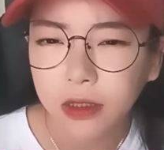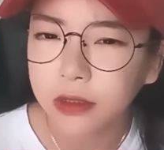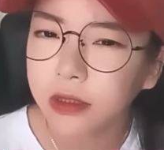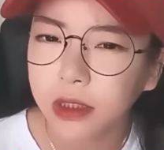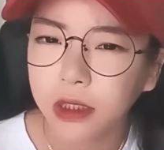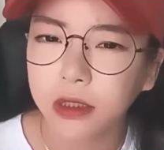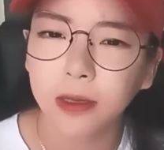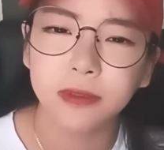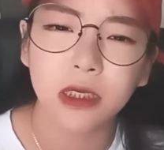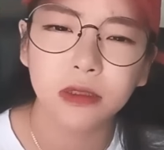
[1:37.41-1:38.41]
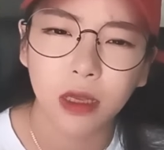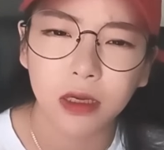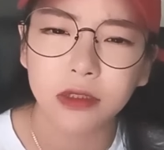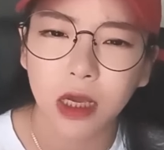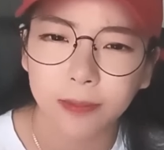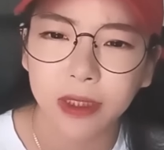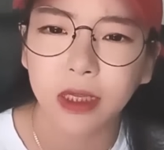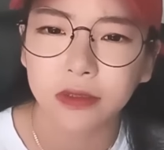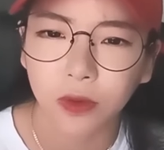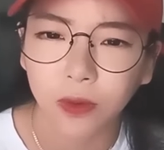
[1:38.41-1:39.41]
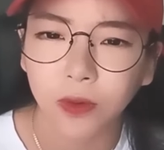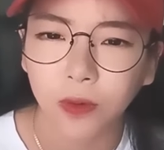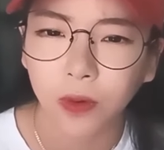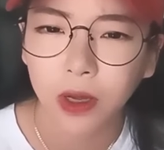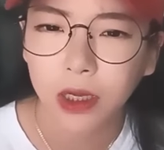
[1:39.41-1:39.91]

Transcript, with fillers: 특히 냄새를 되게 잘 맡아서